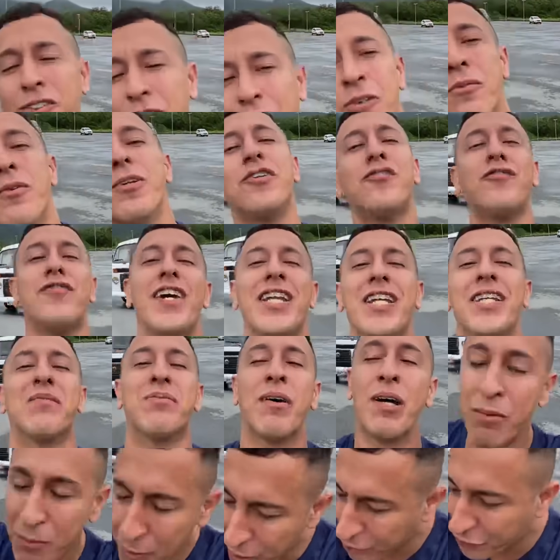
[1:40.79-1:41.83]
Eu tô muito feliz,
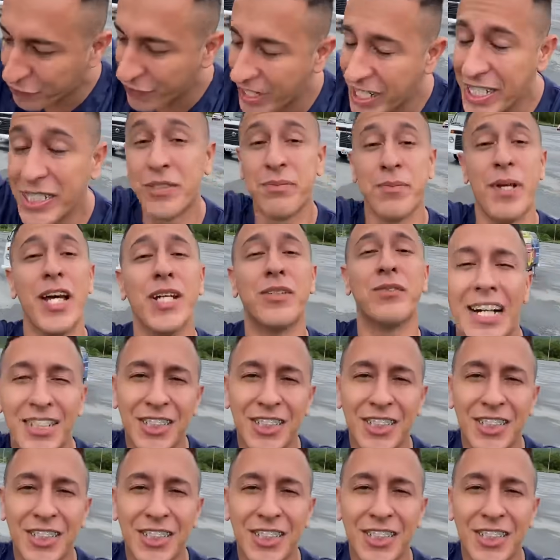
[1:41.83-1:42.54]
mano. Muito feliz mesmo.